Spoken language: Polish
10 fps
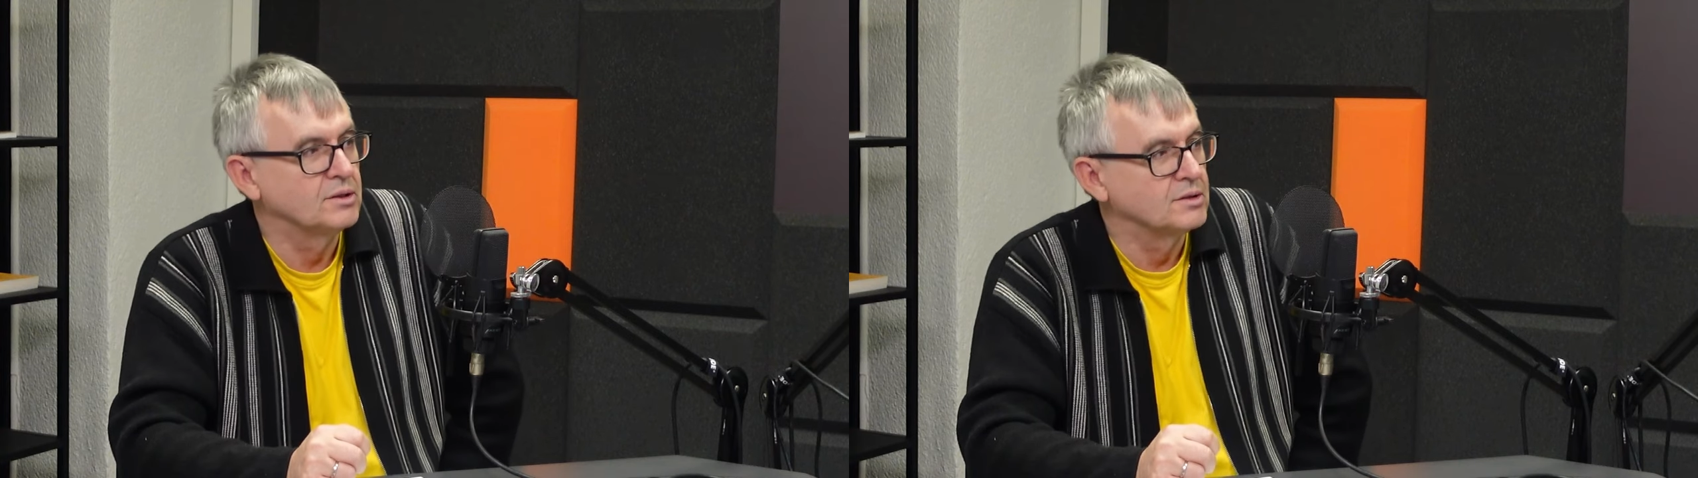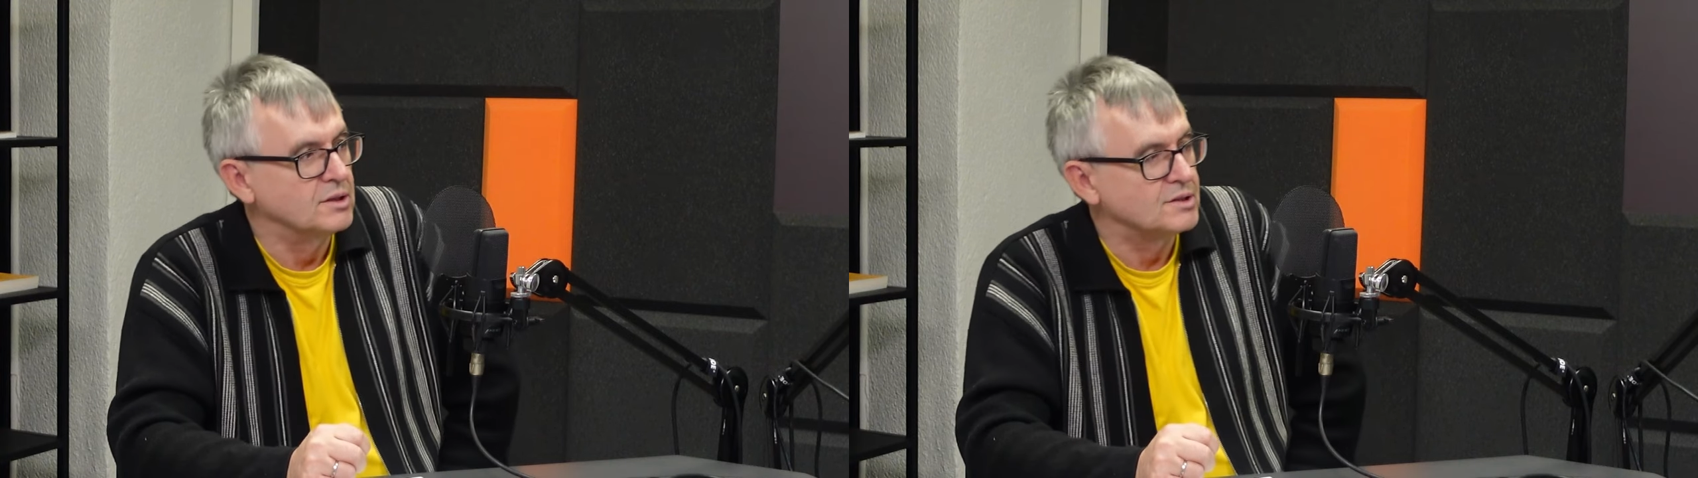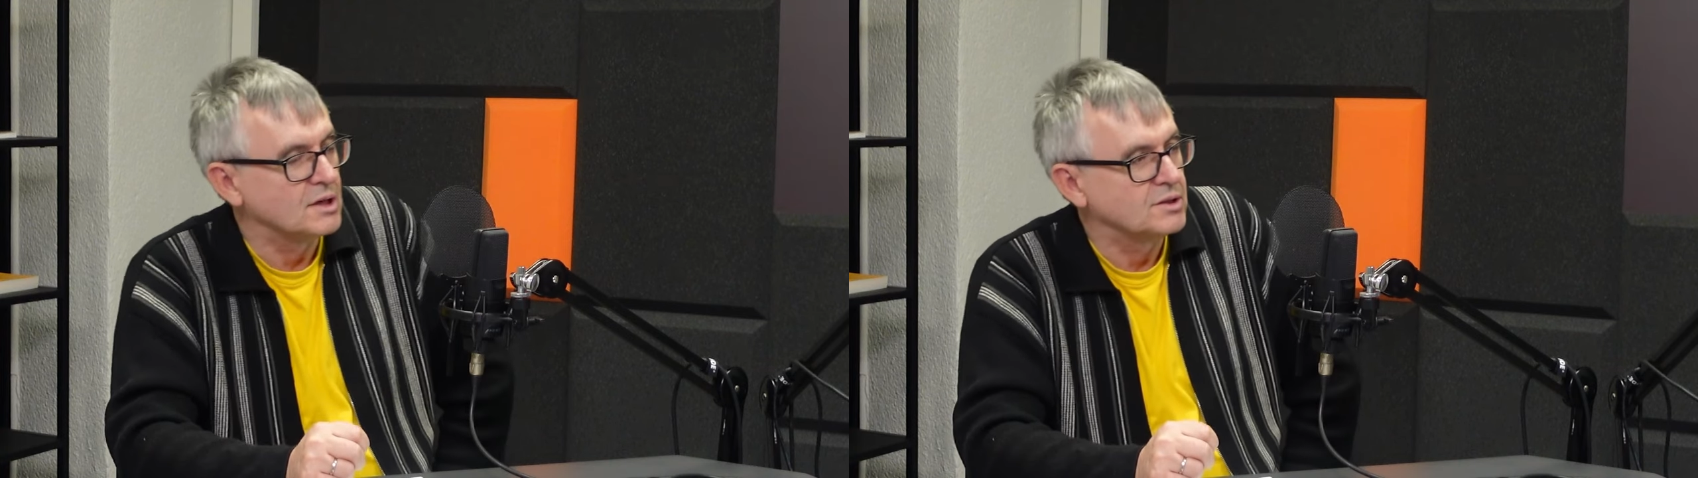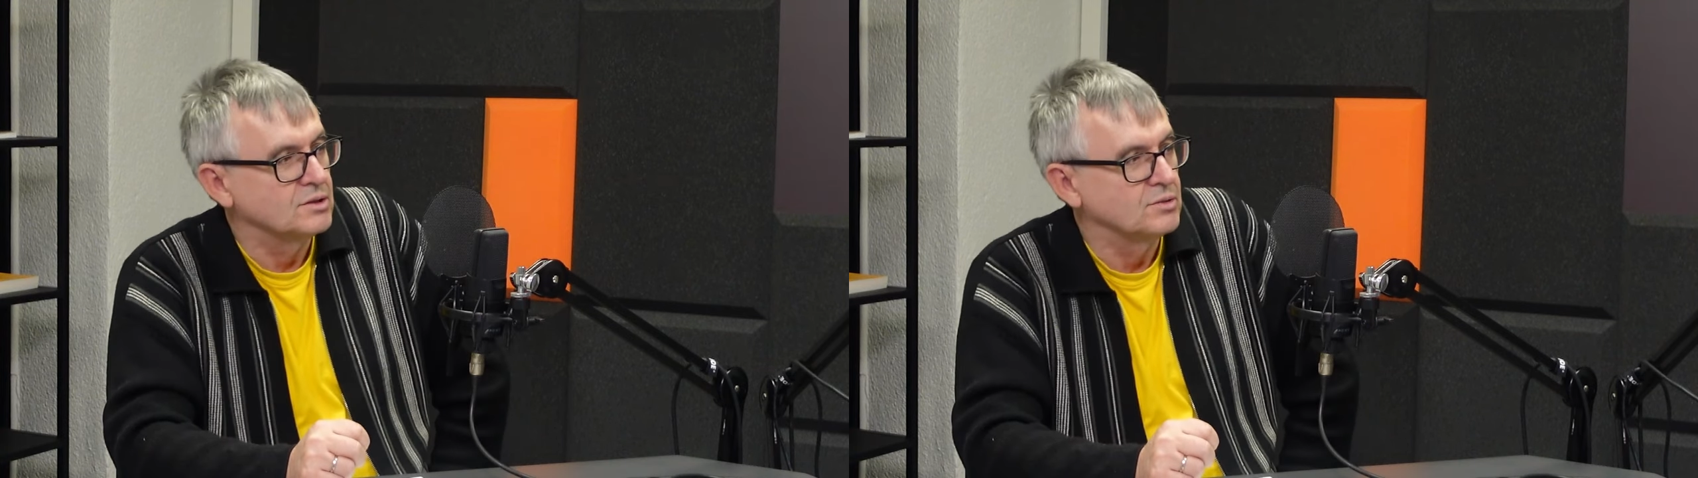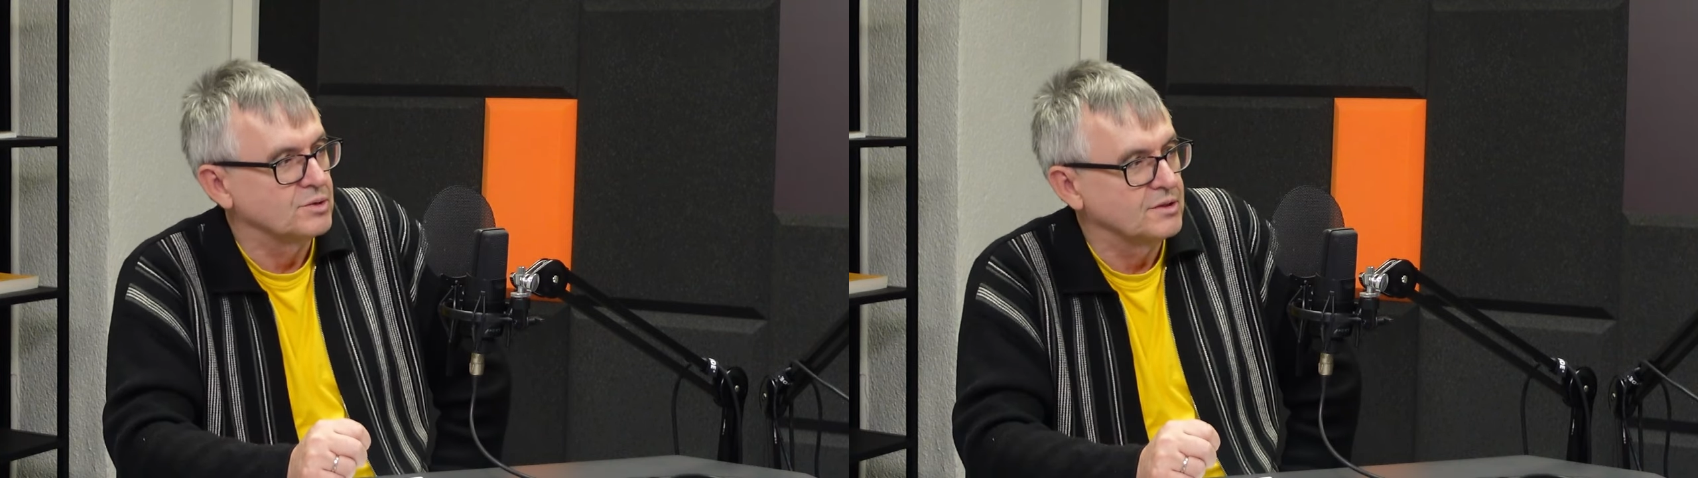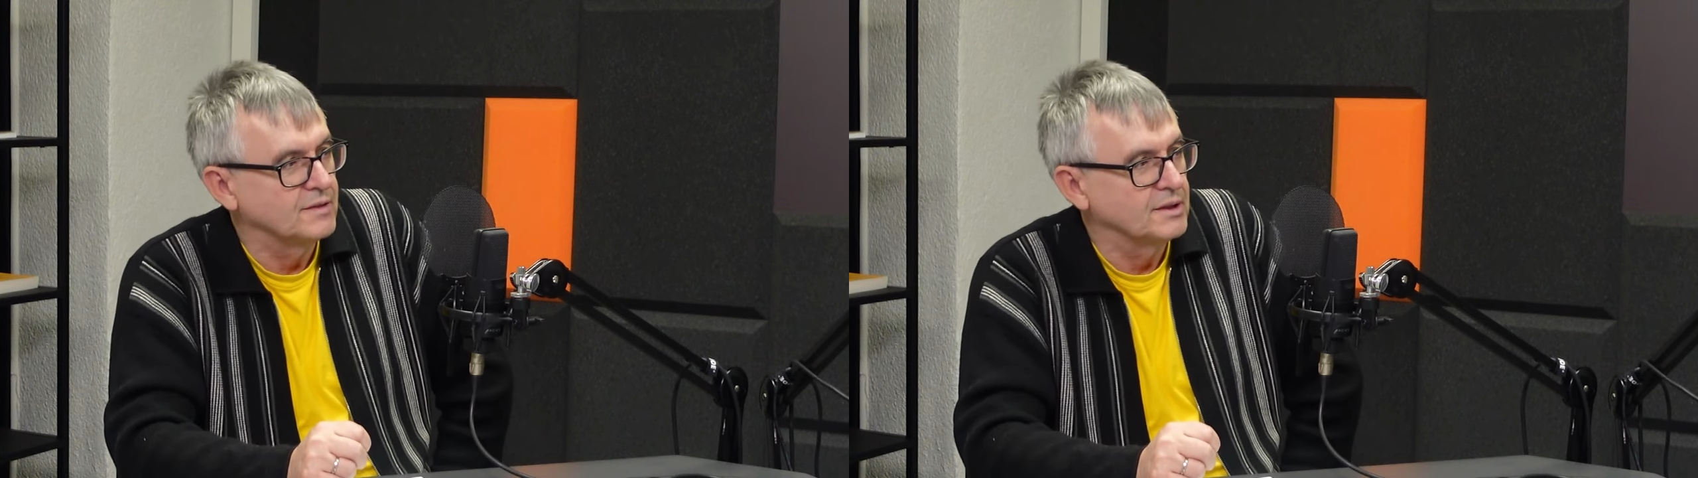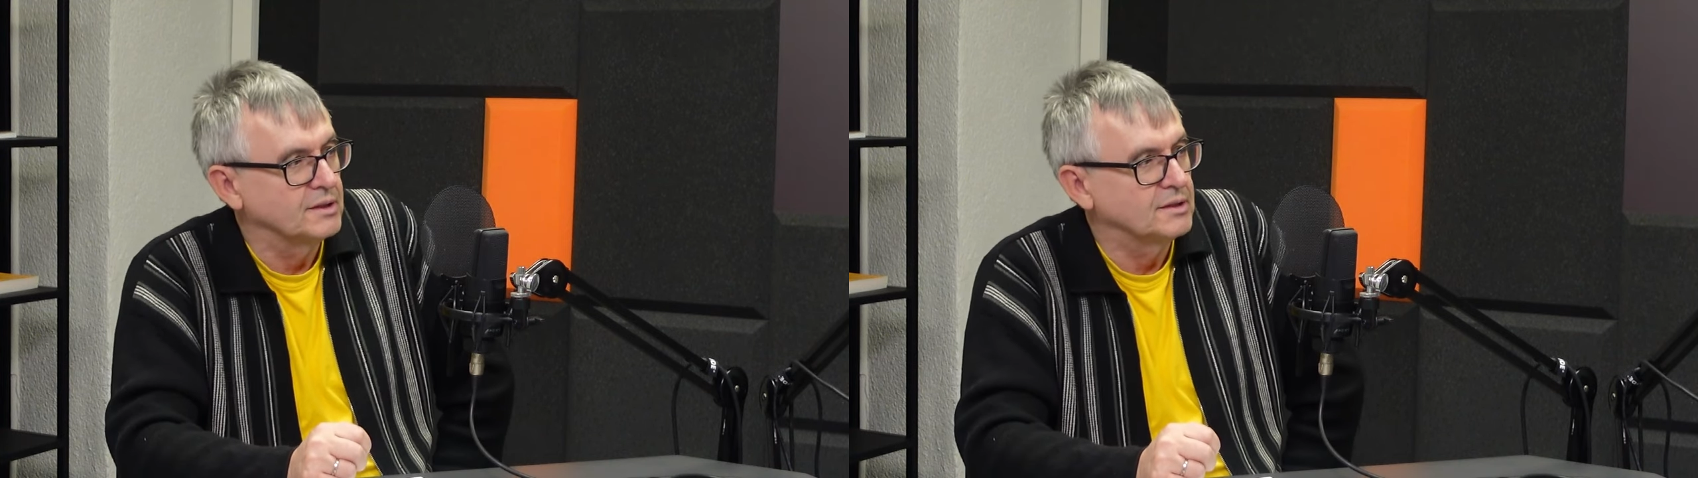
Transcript: lotniskach są używane.